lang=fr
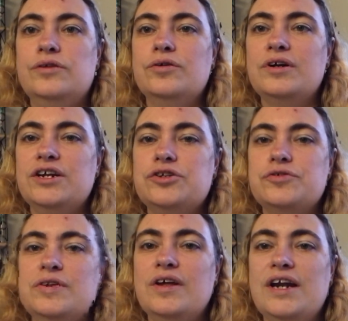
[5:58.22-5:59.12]
Donc là, je
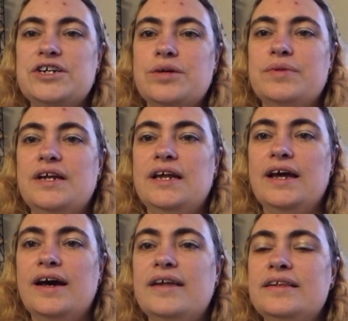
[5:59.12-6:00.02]
suis dans la chambre
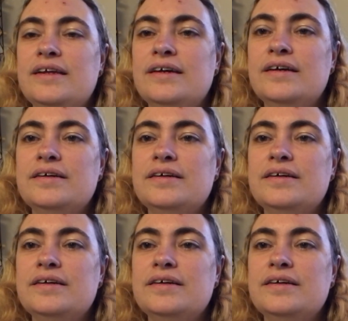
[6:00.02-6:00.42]
d'Eléane,